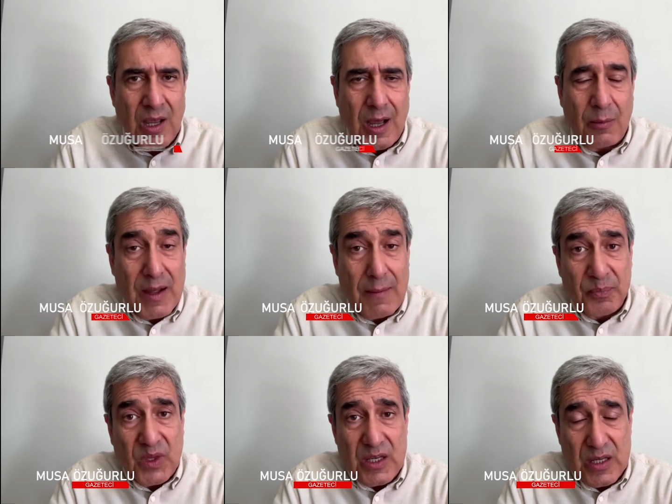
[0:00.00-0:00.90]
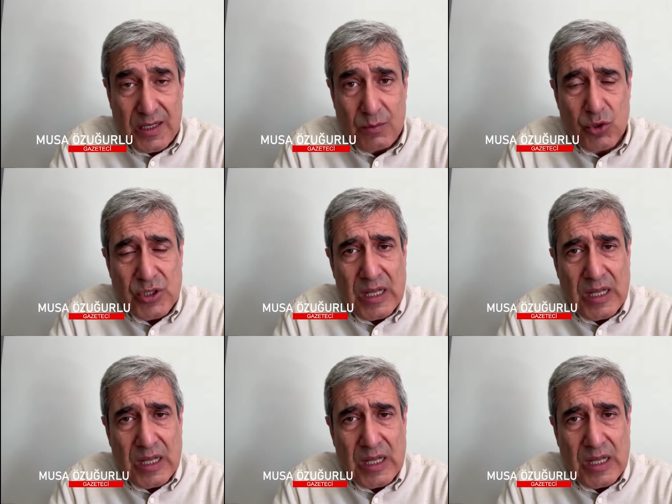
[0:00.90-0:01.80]
Ama İran'ın bu
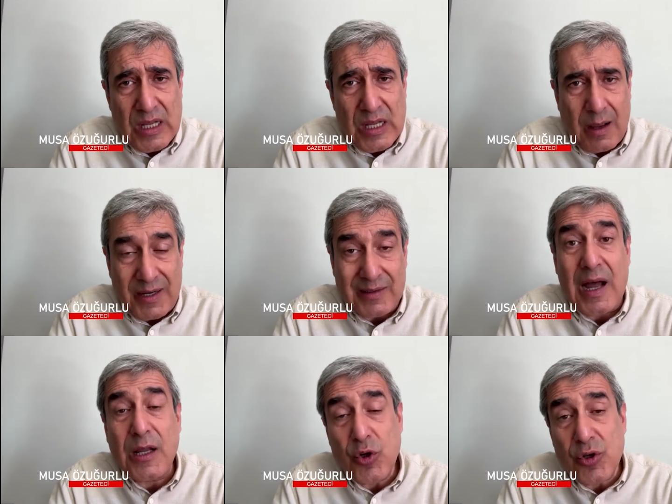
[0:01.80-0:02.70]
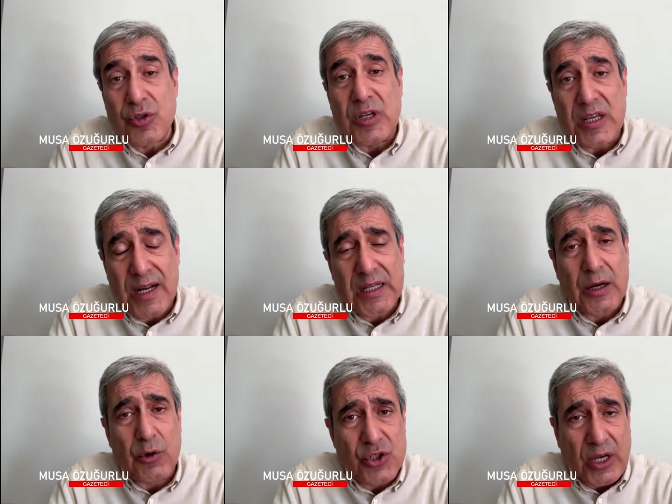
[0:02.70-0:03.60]
saldırısıyla beraber, daha doğrusu
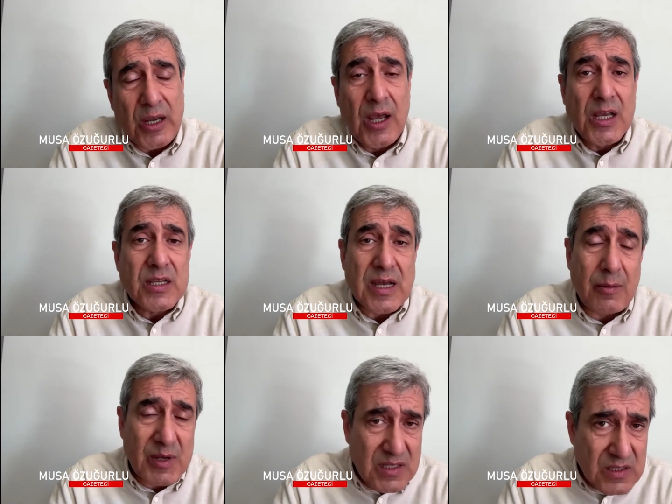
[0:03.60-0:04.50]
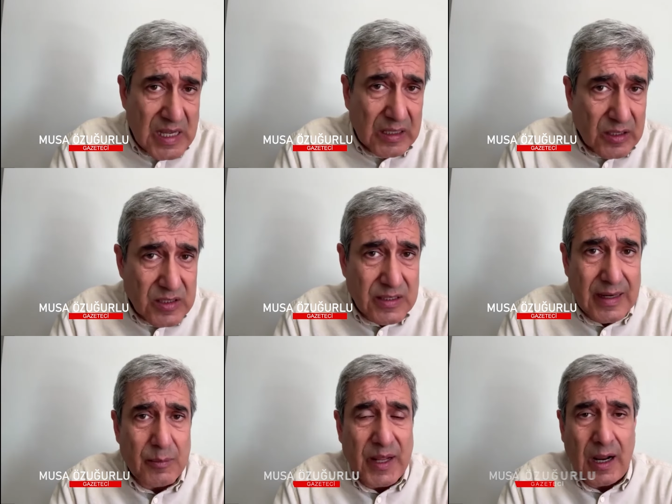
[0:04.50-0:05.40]
İranlar önce Hamas'ın
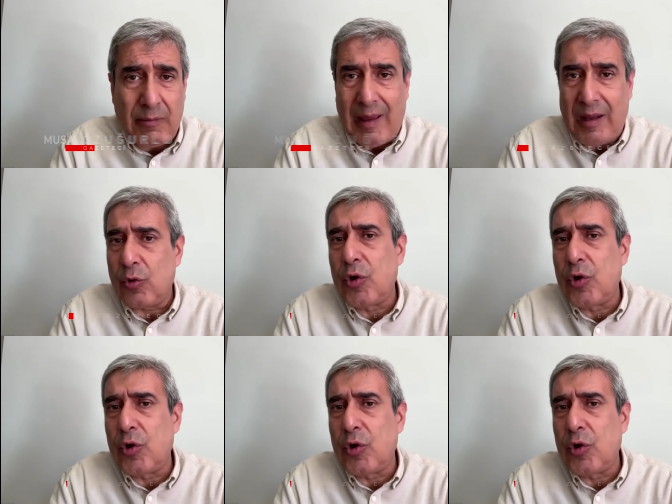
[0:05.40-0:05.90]
saldırısıyla beraber,